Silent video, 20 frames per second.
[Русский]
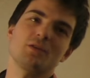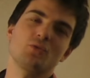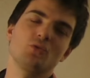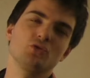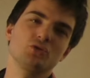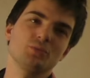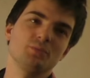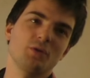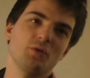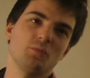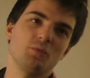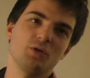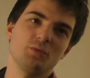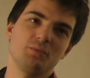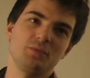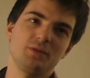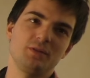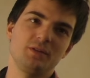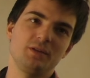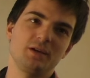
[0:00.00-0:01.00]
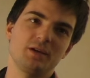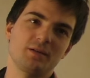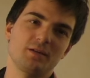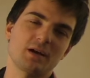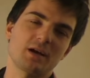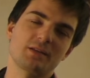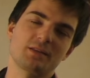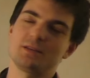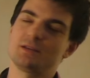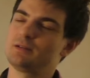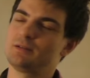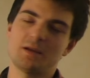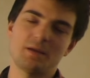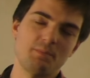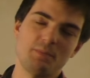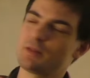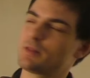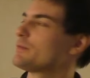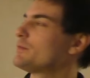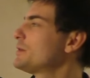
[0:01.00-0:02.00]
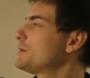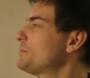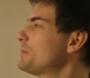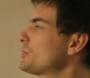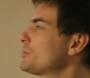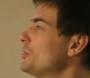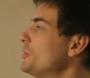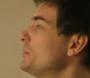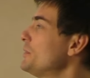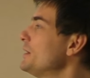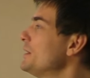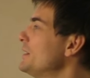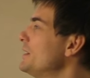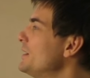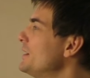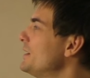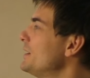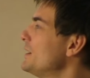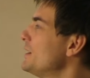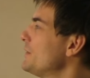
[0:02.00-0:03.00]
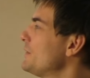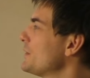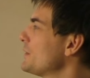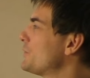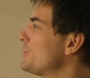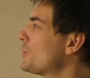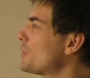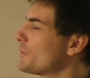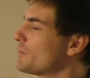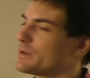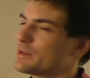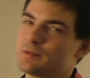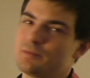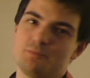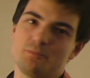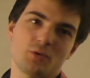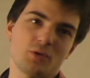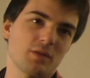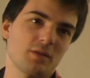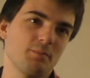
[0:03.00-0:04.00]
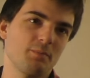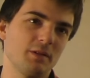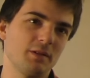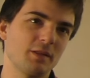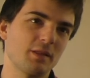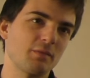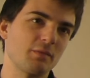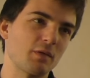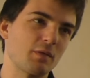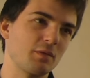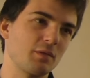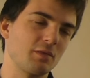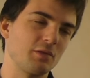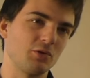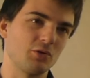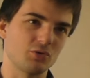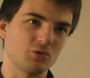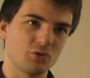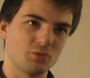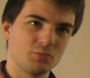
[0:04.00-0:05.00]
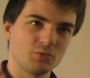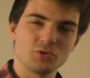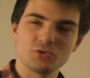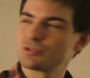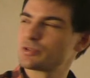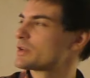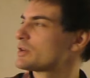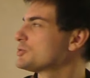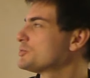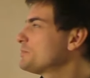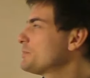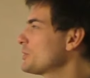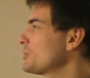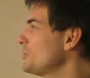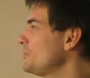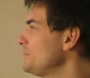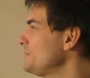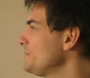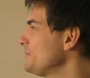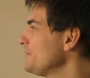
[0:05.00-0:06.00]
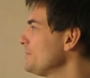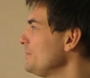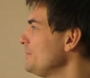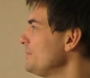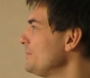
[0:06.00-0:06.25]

снаружи, мы его будем как-то описывать потом. Feed-forward просто полносвязанный слой, который мы тоже скажем потом.